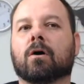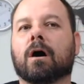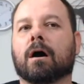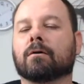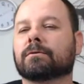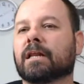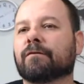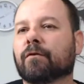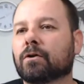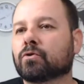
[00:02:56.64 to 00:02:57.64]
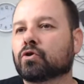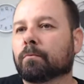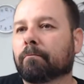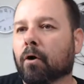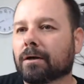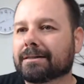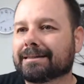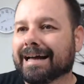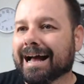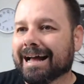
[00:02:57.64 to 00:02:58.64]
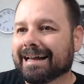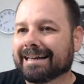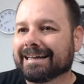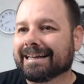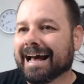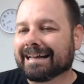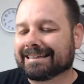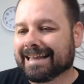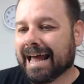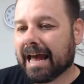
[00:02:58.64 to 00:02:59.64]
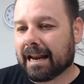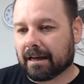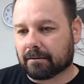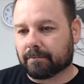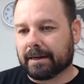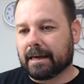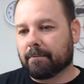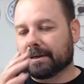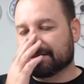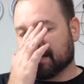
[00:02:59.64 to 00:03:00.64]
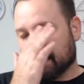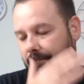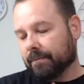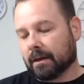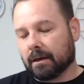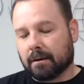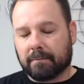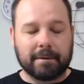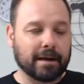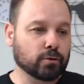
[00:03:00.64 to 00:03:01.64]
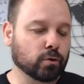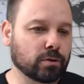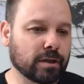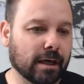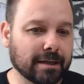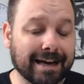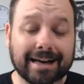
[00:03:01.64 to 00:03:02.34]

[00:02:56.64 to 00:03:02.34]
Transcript: Ó, telefone do suporte está na tela para quem precisar. Primeiro de tudo é o seguinte, a